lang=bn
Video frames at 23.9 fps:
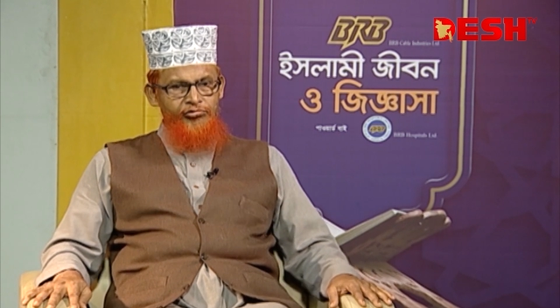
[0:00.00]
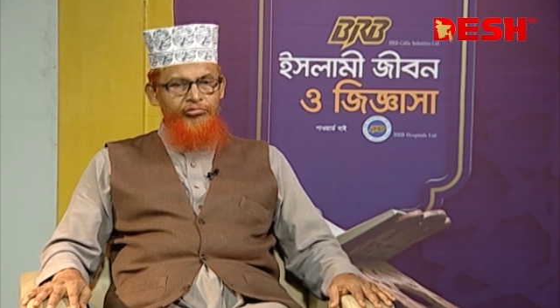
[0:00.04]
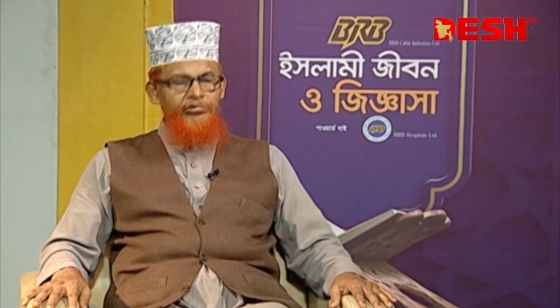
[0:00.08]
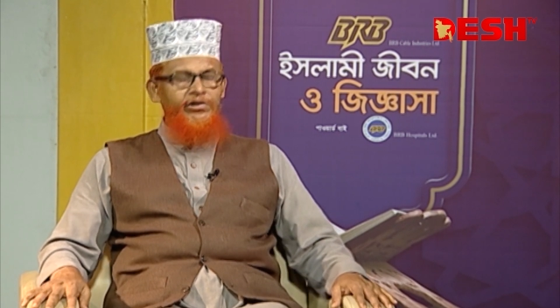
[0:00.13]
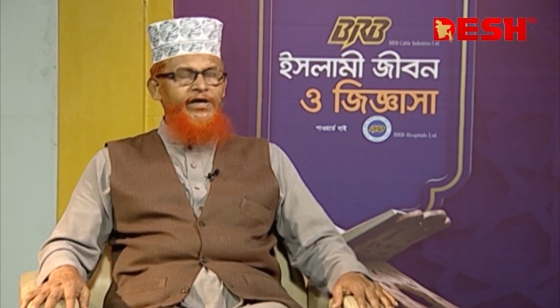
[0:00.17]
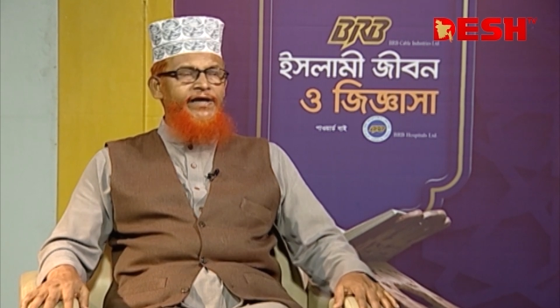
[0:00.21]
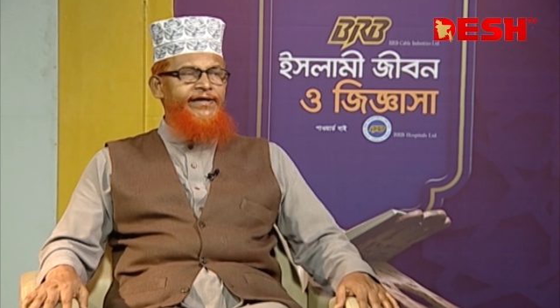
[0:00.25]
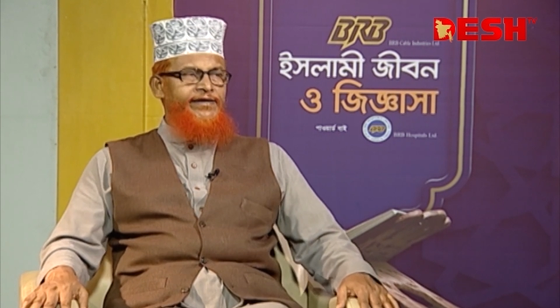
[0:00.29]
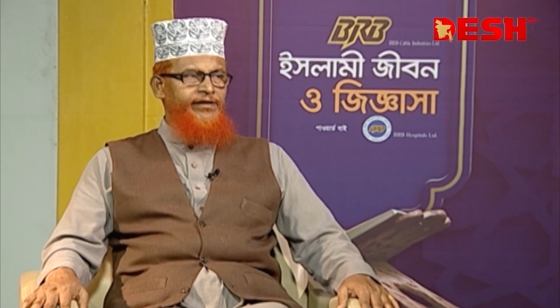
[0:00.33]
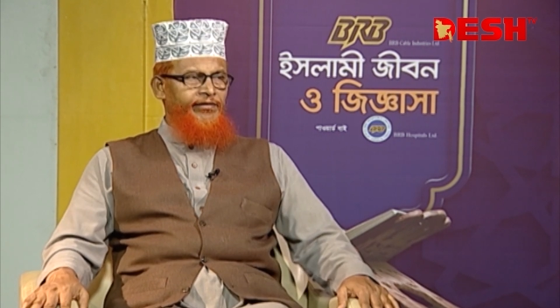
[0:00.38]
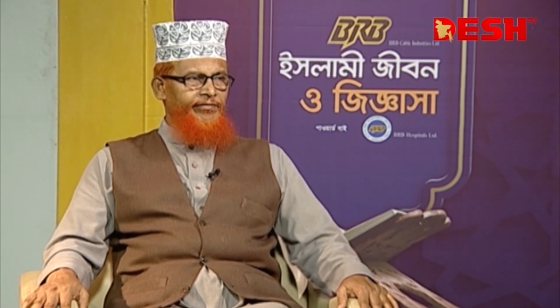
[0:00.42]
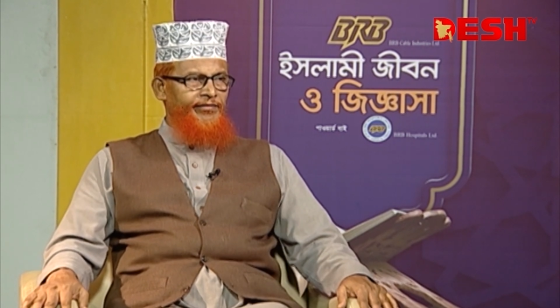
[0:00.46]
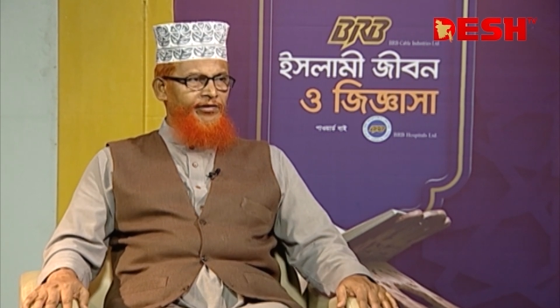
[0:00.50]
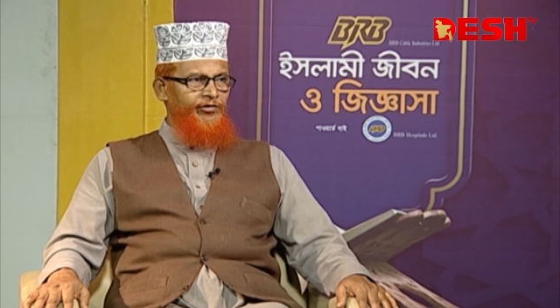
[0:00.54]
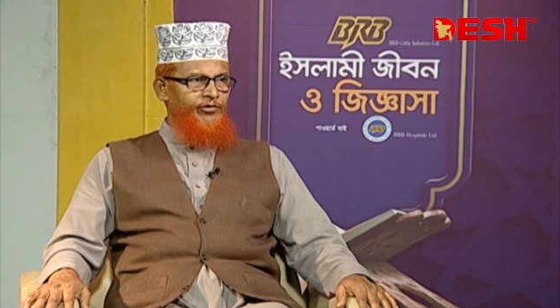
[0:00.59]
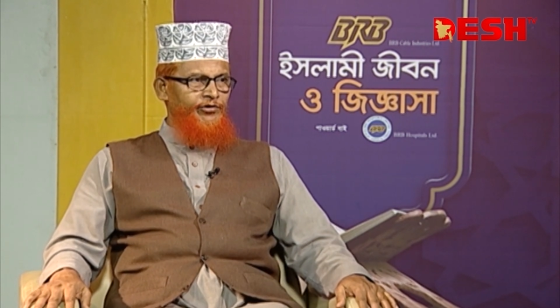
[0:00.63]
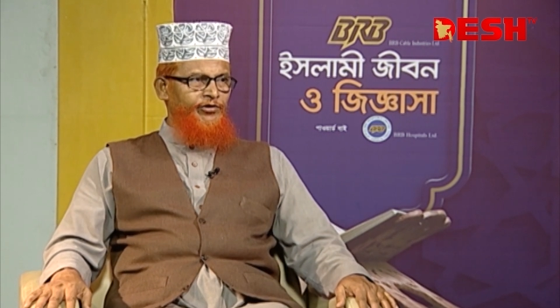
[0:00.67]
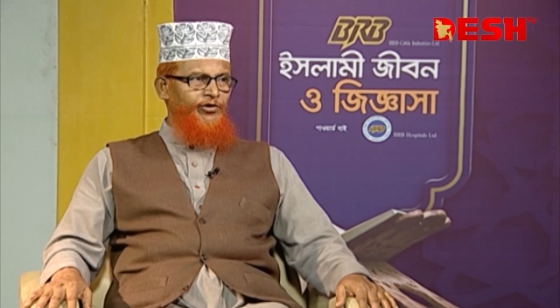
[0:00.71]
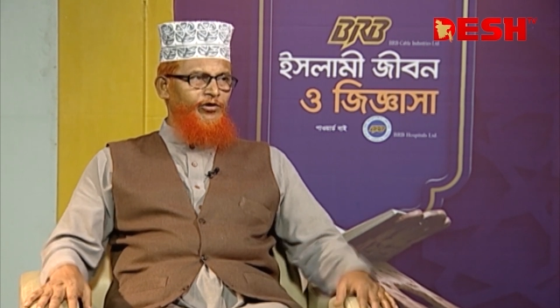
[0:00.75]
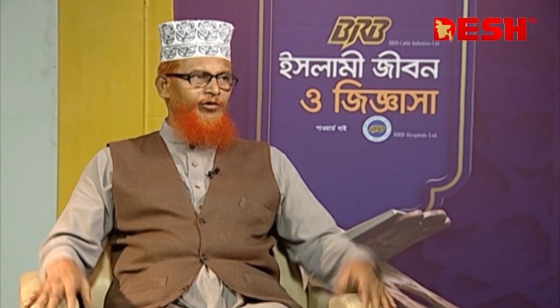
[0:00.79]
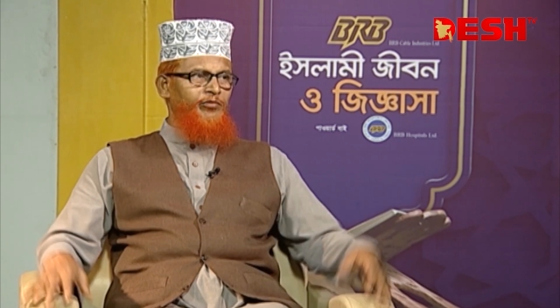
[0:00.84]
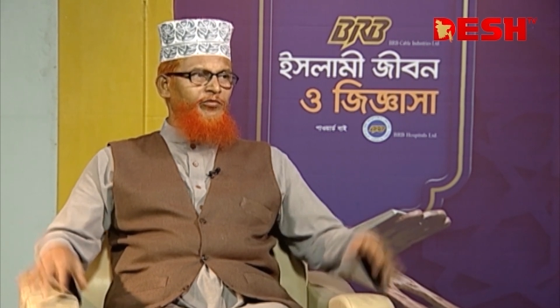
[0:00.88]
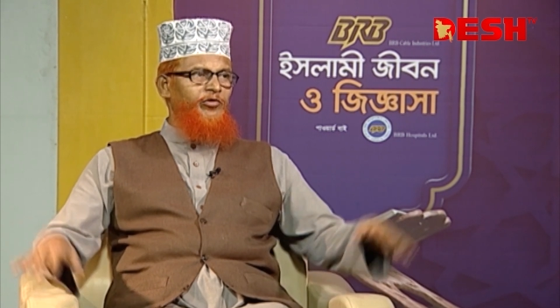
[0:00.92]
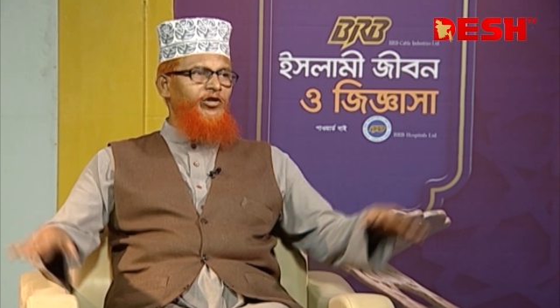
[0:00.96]
কোথায় যাবেন ওই
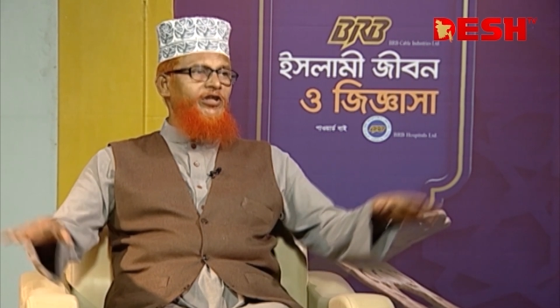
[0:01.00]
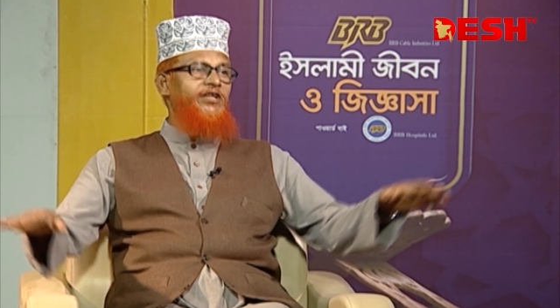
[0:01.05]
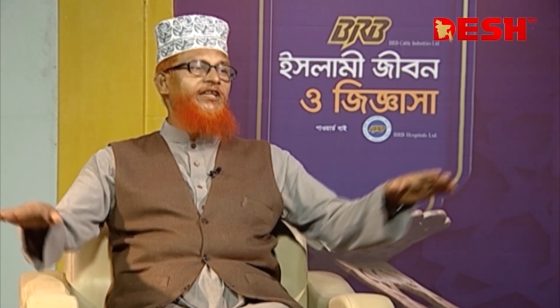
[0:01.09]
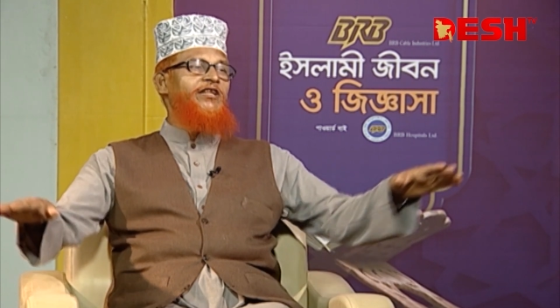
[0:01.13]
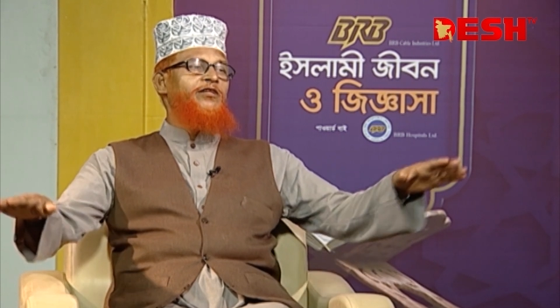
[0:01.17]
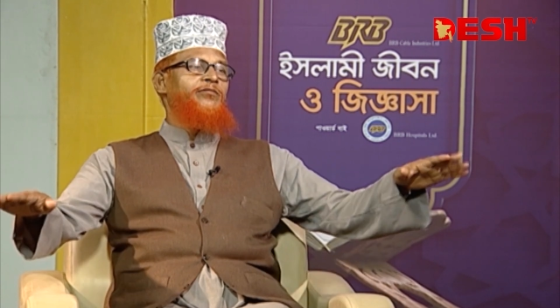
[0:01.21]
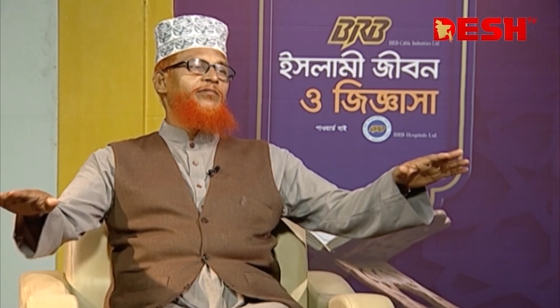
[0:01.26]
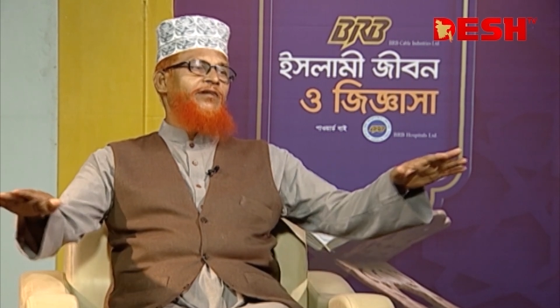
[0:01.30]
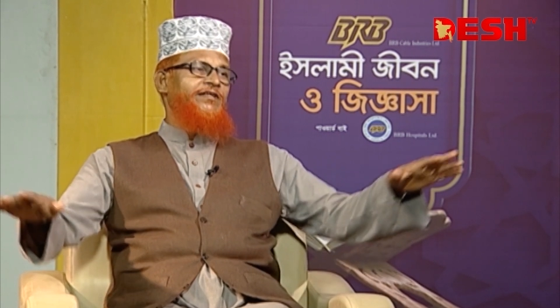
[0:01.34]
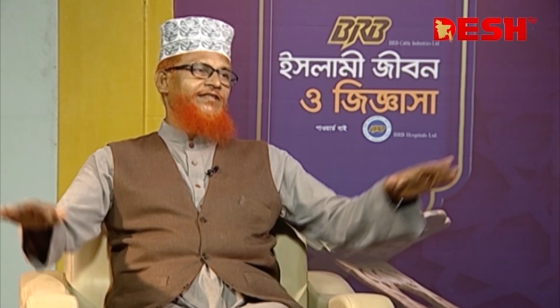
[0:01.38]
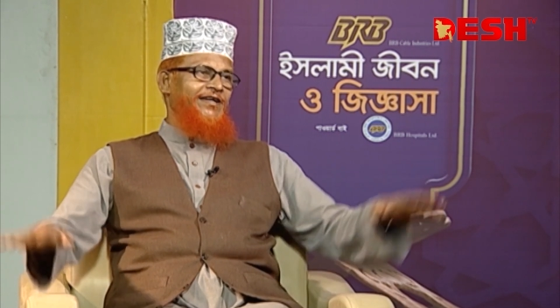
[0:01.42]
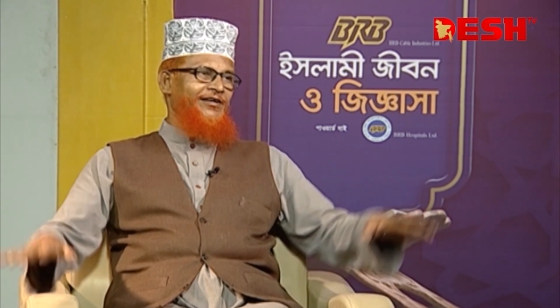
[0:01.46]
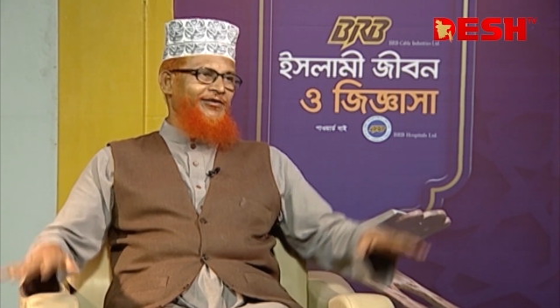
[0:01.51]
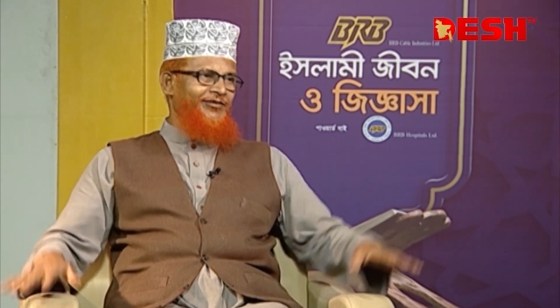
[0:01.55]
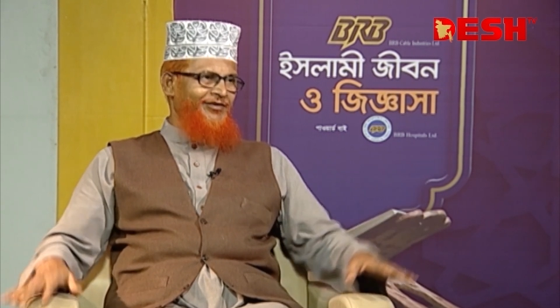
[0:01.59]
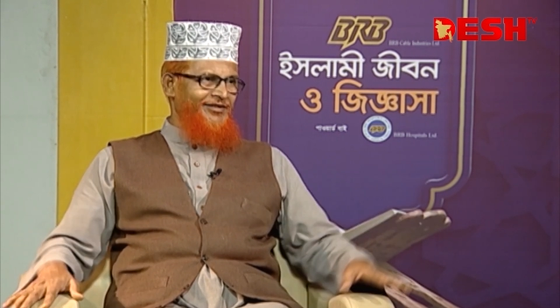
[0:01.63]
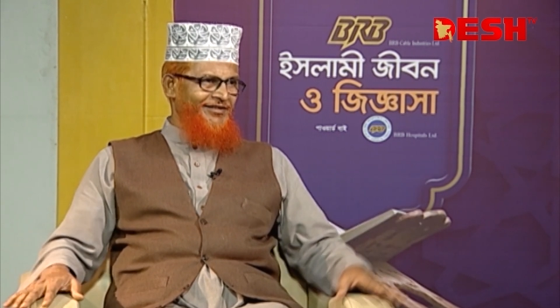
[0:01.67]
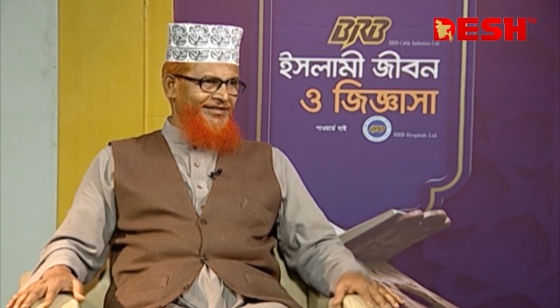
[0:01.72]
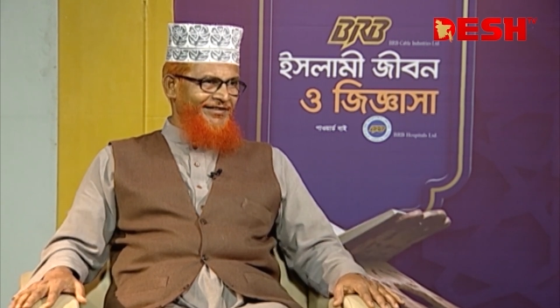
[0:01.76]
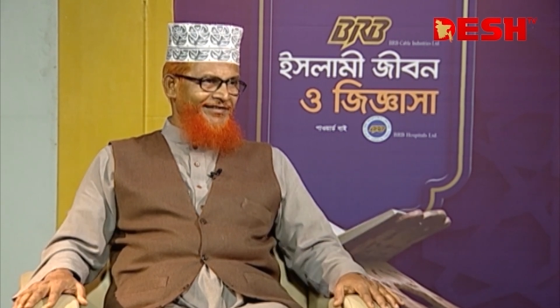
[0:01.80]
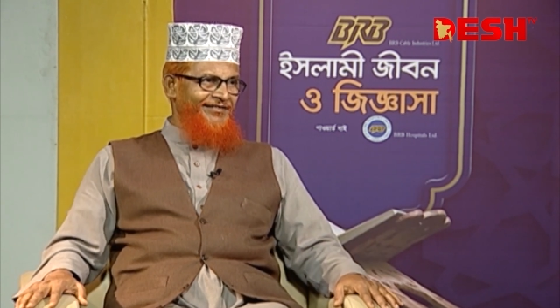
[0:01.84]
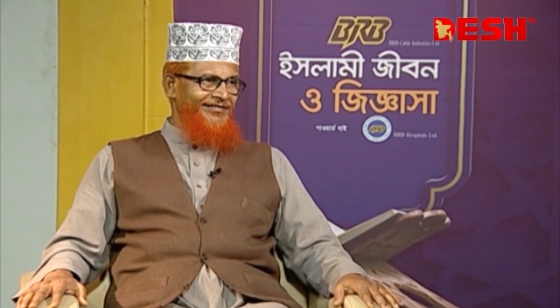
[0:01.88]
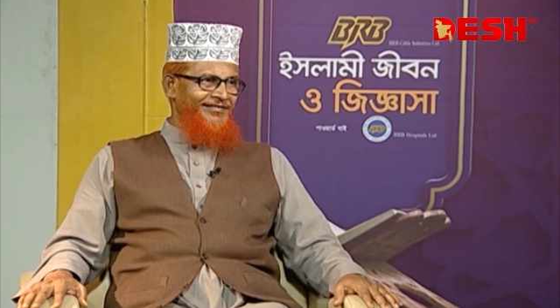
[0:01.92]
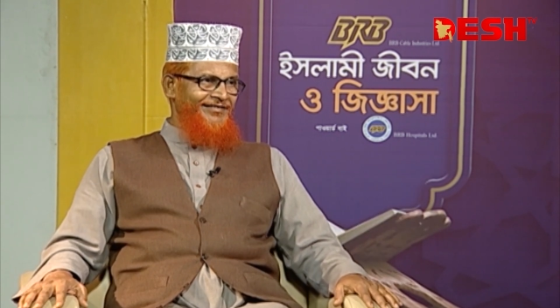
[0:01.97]
জন্য মসজিদ বাছাই
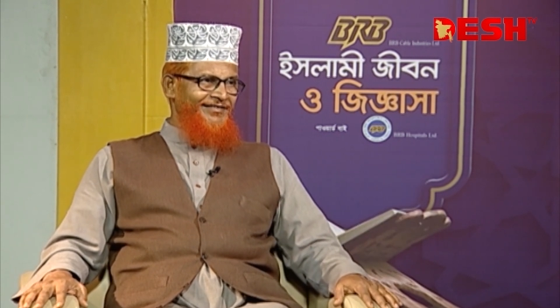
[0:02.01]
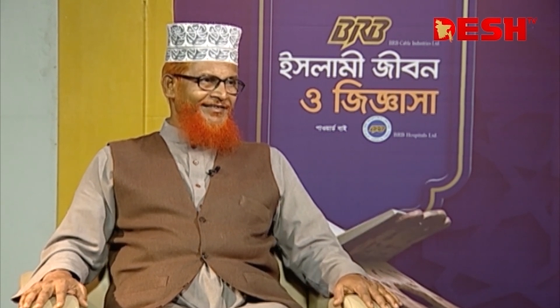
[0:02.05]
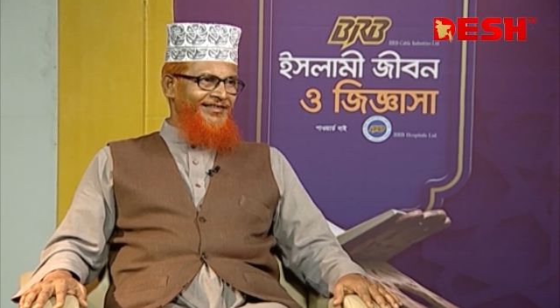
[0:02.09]
করেছেন